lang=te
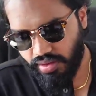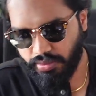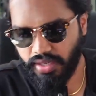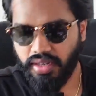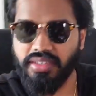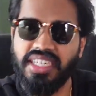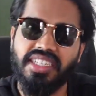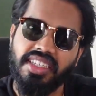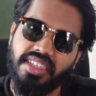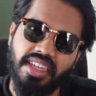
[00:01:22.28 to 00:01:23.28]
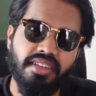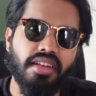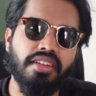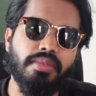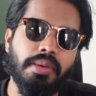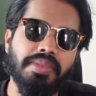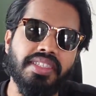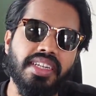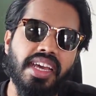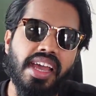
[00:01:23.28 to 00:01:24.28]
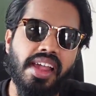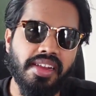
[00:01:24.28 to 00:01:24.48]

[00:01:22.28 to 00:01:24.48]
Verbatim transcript: వన్ మోర్ లడ్డు ఏంటి రెండు లడ్డులు పంపించాడా